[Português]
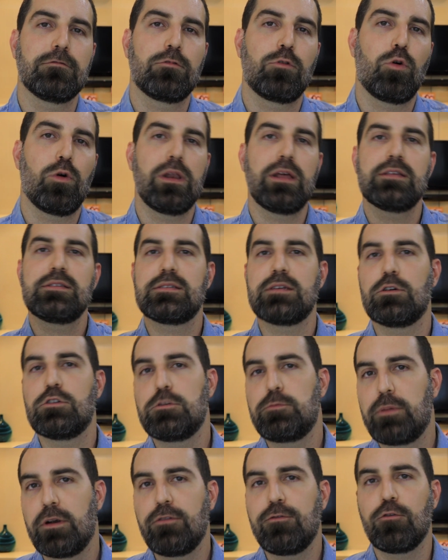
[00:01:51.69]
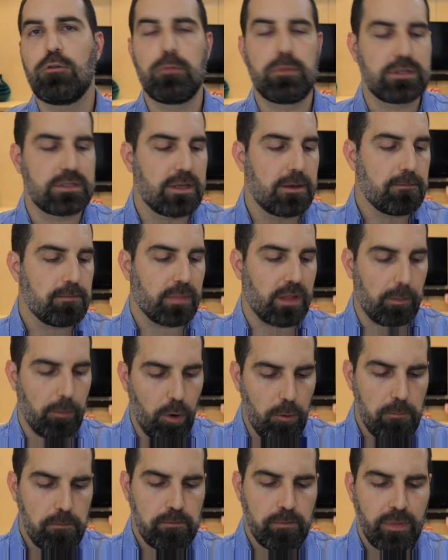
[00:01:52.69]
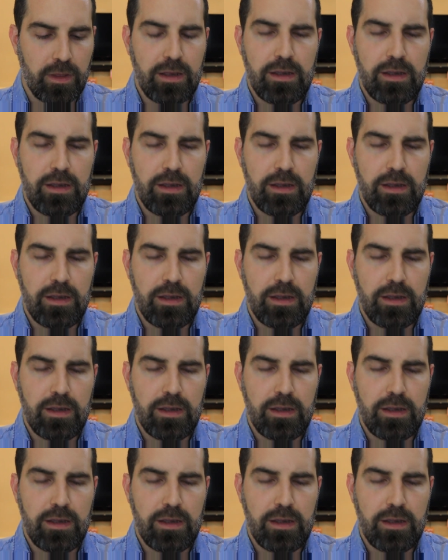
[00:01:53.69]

coleção de perfumes, tá bom?